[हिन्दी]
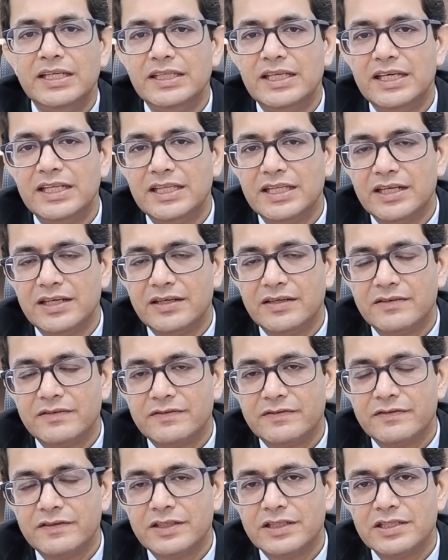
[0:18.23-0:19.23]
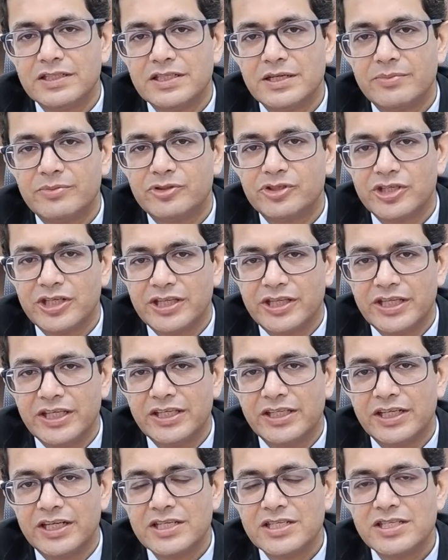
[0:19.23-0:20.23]
ये नर्व जब
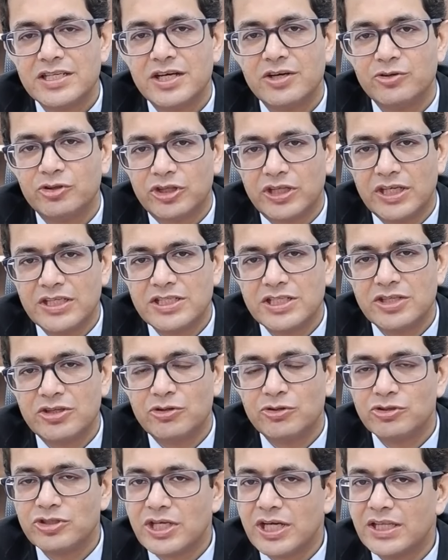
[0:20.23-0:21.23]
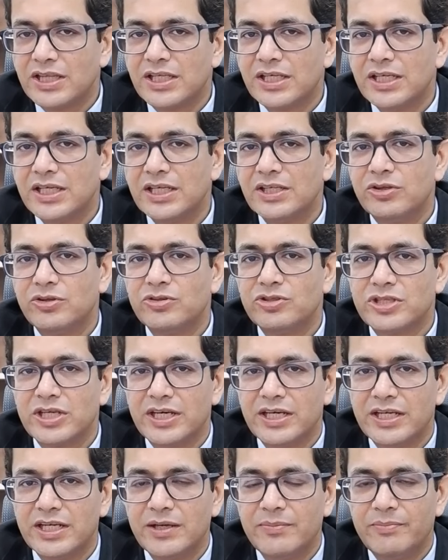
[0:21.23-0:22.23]
क्षतिग्रस्त या उत्तेजित हो जाती है तो
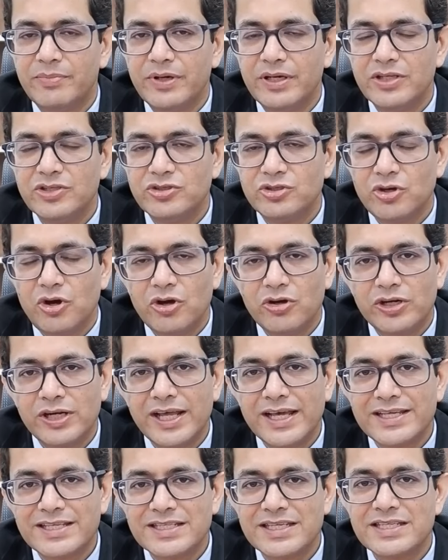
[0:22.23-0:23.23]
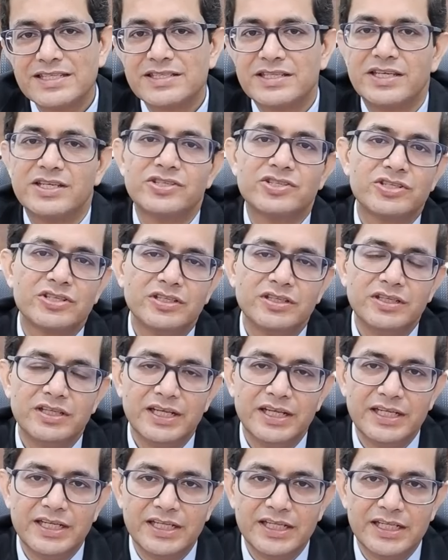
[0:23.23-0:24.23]
चेहरे पे शॉक लाइक
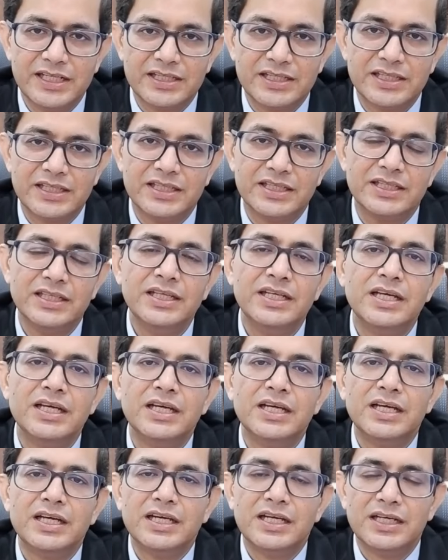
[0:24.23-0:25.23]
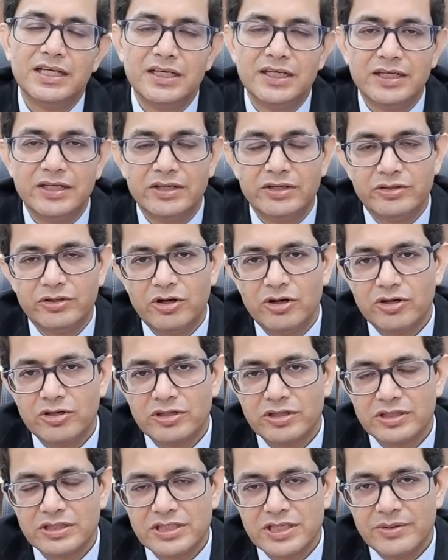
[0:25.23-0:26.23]
सेंसेशन देने लगती है
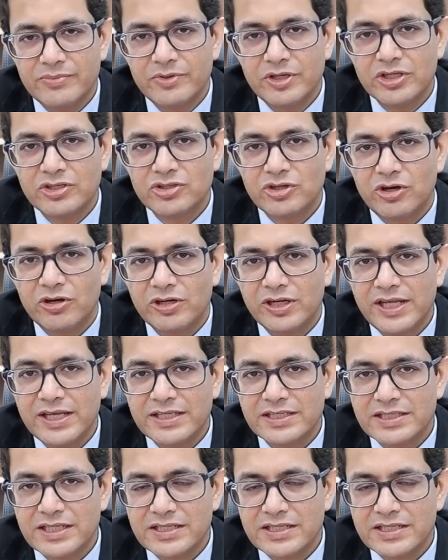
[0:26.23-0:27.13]
और जब ये शॉक लाइक